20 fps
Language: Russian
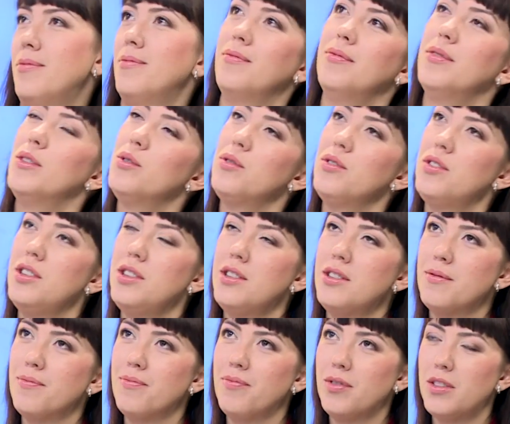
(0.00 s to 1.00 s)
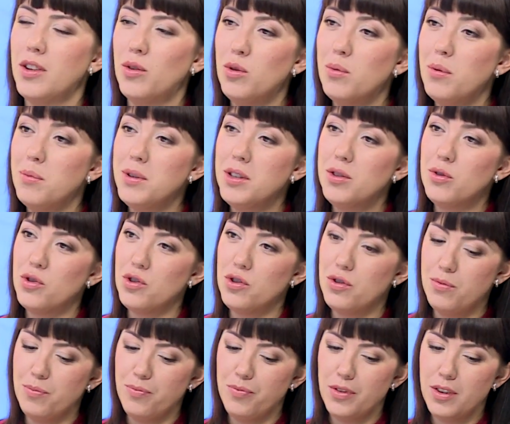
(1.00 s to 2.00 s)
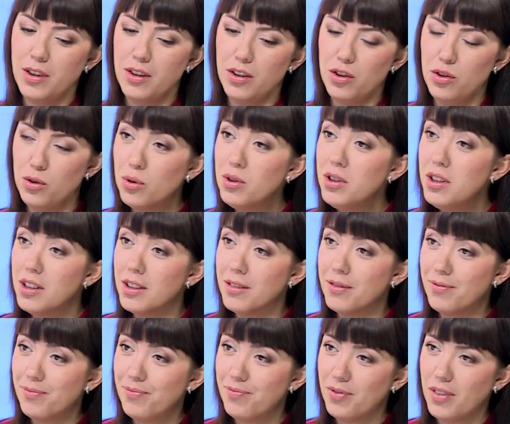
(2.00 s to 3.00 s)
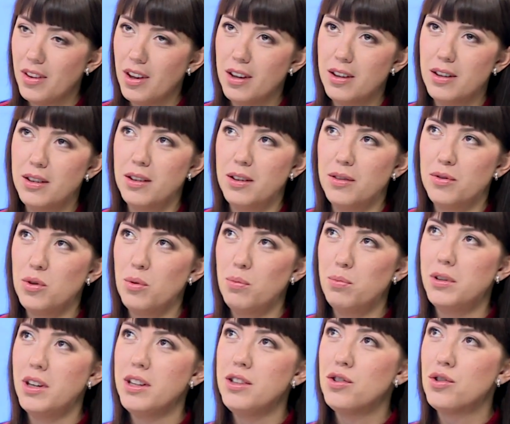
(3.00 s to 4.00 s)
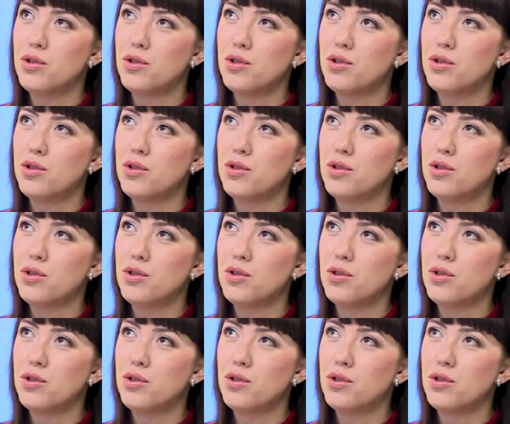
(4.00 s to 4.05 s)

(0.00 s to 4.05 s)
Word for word: Но здесь такой момент очень а, тонкий, а, в том плане,